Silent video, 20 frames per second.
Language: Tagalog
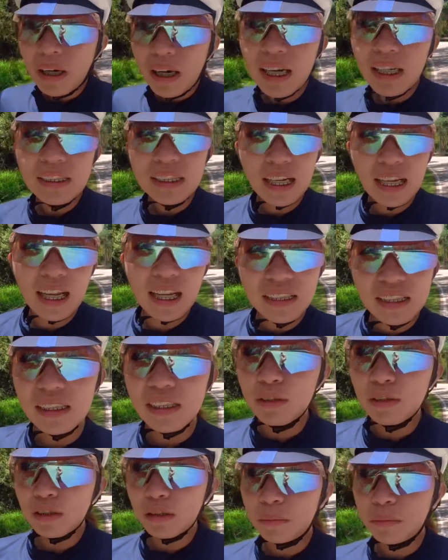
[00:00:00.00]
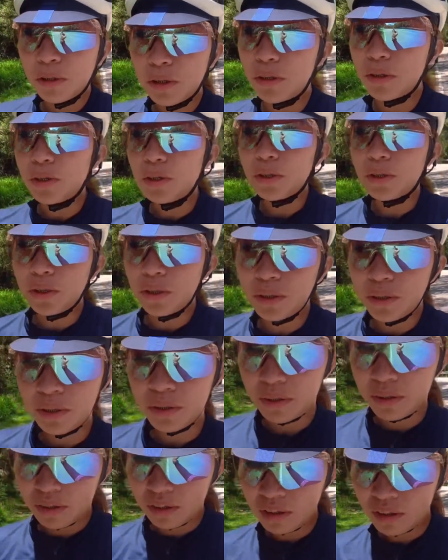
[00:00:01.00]
bang kasalanan ko sa mundo?
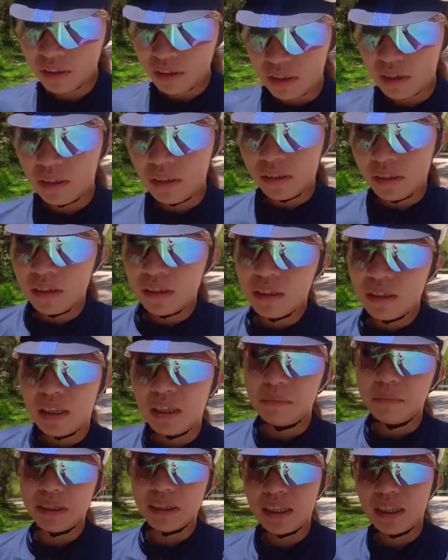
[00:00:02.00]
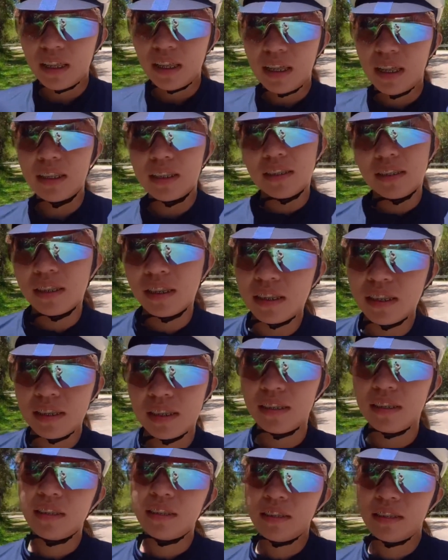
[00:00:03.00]
my God.
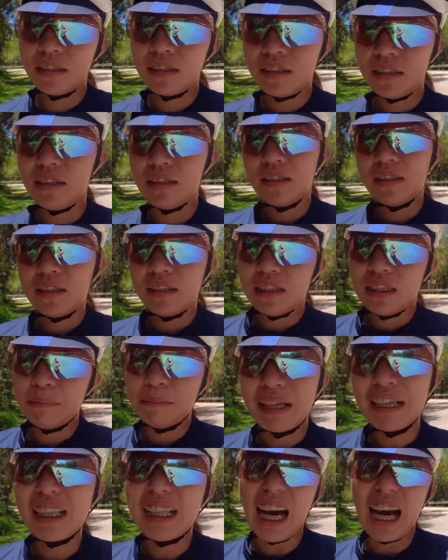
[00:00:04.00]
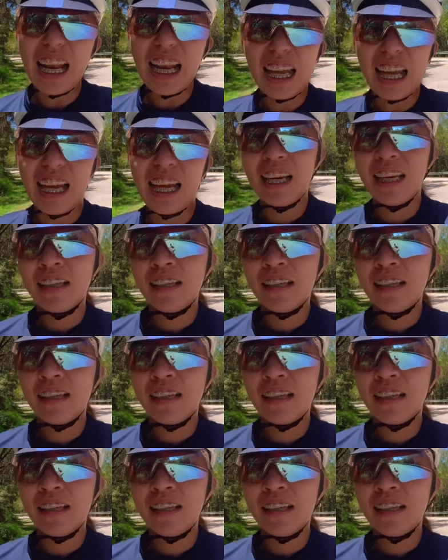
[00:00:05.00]
Nagkali.